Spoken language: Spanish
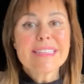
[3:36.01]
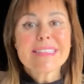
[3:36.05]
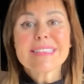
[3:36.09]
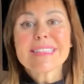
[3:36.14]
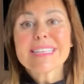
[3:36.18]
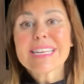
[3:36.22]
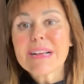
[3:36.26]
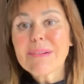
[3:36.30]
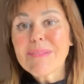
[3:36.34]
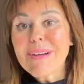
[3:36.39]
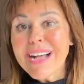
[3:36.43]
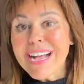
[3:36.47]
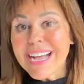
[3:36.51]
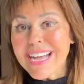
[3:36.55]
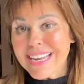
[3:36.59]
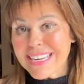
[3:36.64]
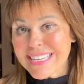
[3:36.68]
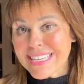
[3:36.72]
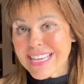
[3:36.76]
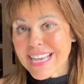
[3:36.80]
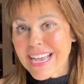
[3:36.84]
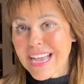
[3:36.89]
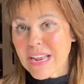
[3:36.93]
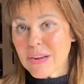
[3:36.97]

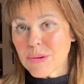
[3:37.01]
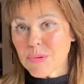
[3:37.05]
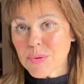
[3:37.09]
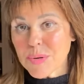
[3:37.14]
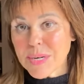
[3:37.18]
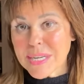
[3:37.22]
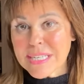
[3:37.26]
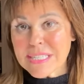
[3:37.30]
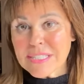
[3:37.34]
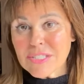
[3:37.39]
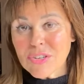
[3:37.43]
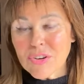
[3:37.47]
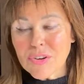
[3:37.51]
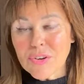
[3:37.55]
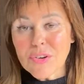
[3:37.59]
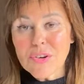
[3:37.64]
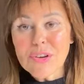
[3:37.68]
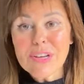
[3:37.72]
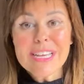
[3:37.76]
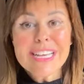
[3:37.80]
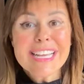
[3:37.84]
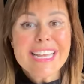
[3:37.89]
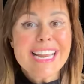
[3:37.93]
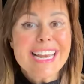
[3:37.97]
trabajaría al
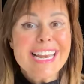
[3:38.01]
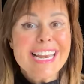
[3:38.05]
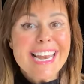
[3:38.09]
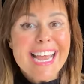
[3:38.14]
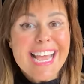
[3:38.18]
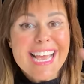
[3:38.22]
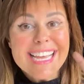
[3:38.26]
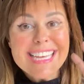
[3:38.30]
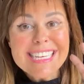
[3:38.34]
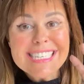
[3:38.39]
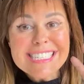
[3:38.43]
unísono la